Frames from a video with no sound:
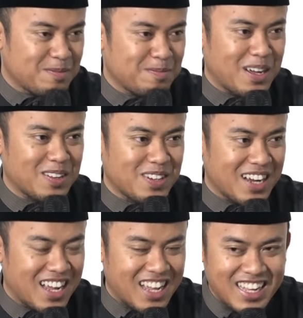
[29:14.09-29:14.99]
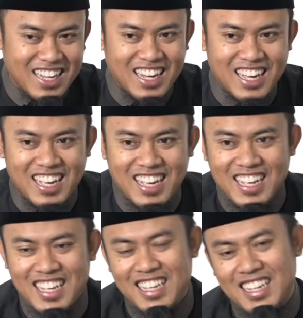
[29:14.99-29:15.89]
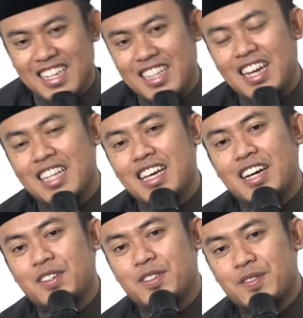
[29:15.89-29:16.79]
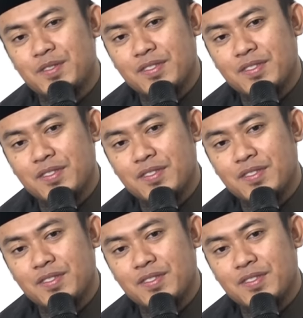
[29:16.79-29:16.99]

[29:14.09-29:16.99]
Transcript: Pak Lurah ya. Kita nggak tahu.